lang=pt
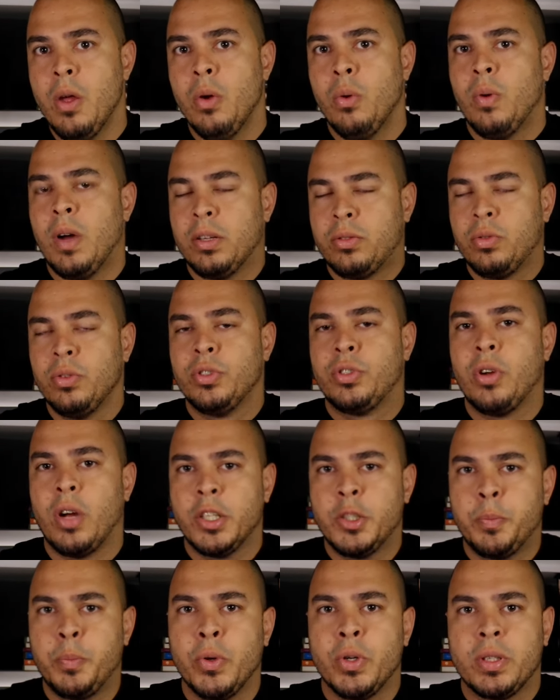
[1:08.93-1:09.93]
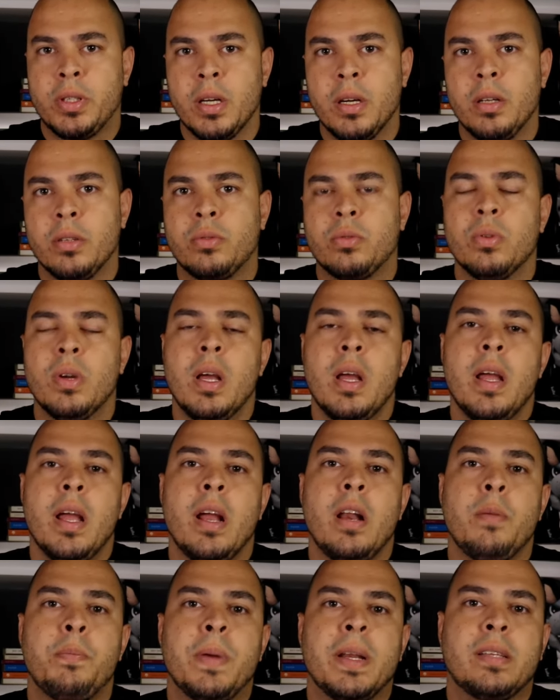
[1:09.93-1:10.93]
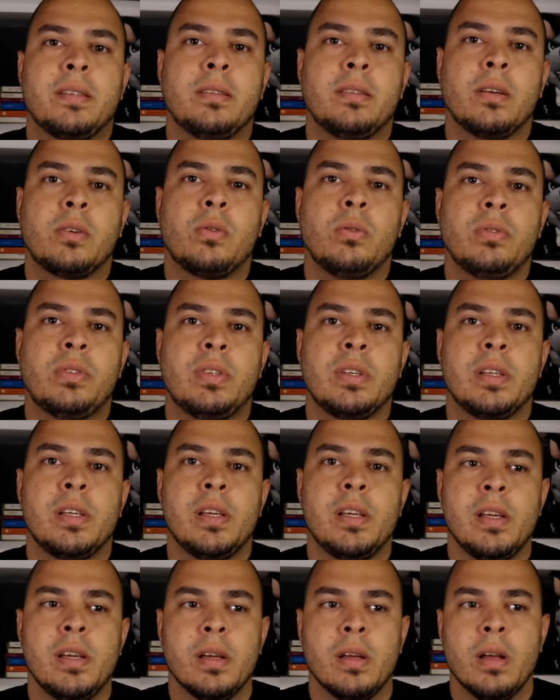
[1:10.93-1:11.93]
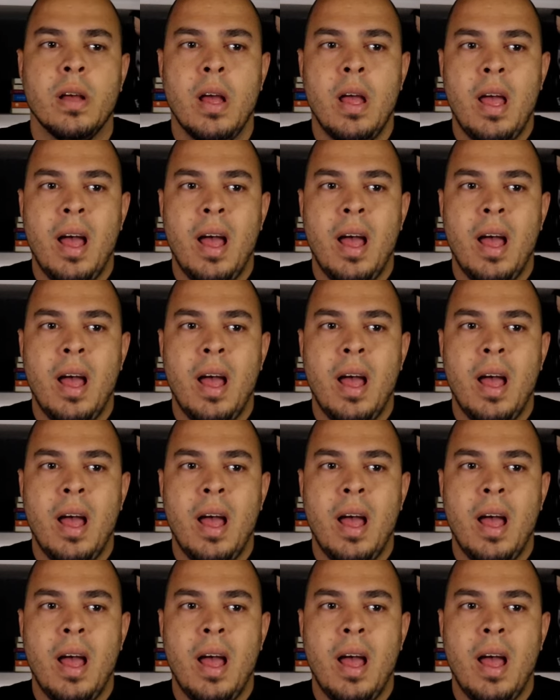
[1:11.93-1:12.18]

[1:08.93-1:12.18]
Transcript: O Arthur Jorge, portanto, ele precisa conseguir